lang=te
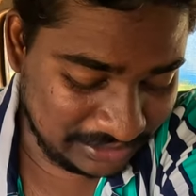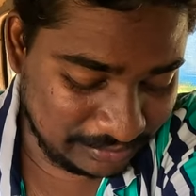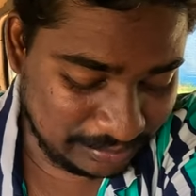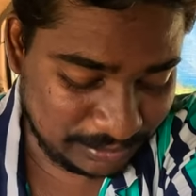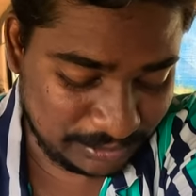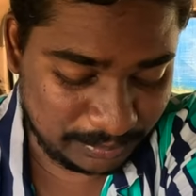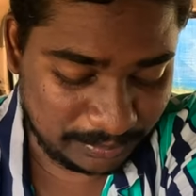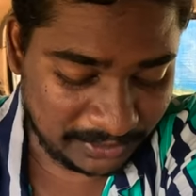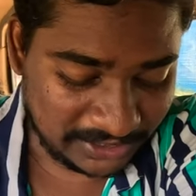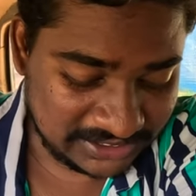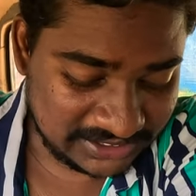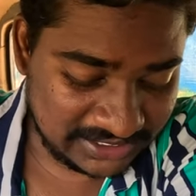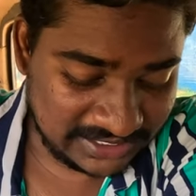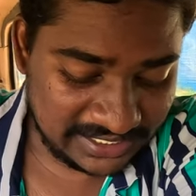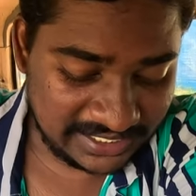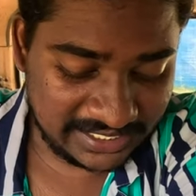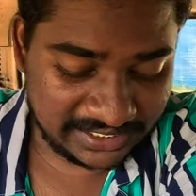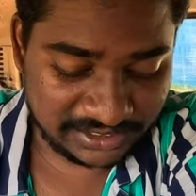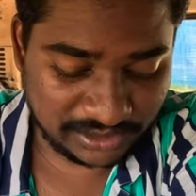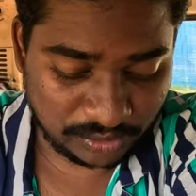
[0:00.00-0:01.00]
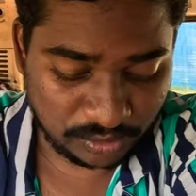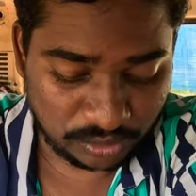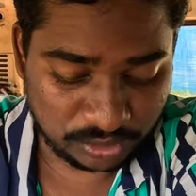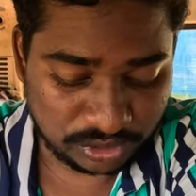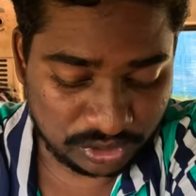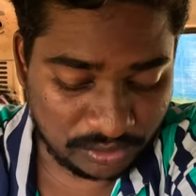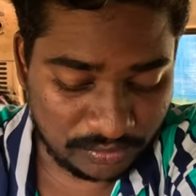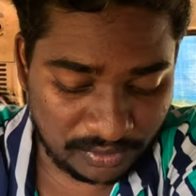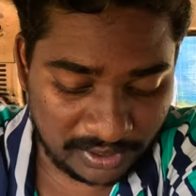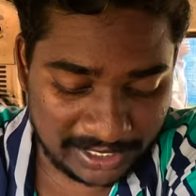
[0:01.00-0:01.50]
ఇప్పుడు ప్రజెంట్ నేనైతే
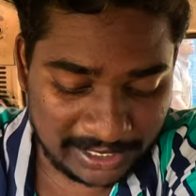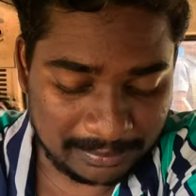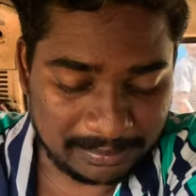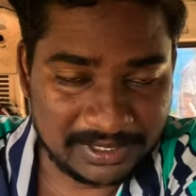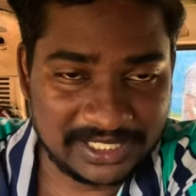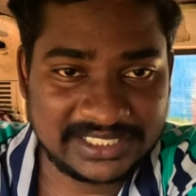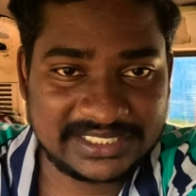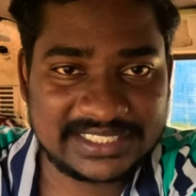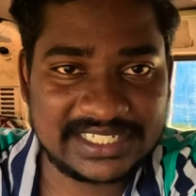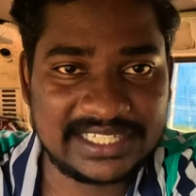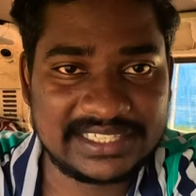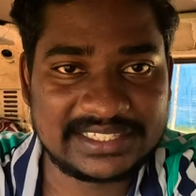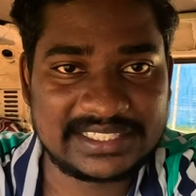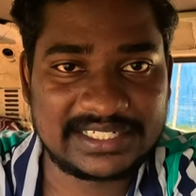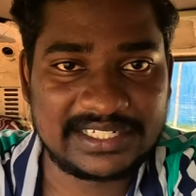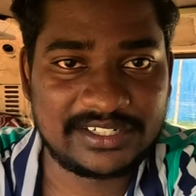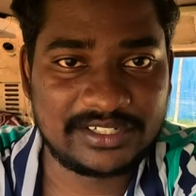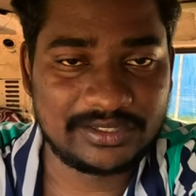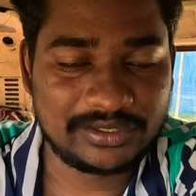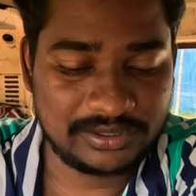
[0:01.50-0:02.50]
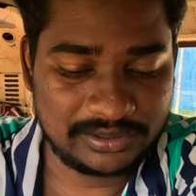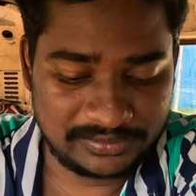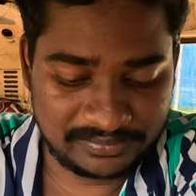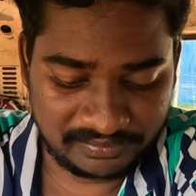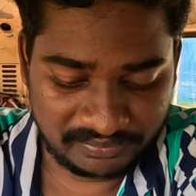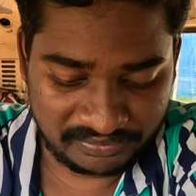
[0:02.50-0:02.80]
కొసోబో అన్న ప్లేస్కి వెళ్తున్నాను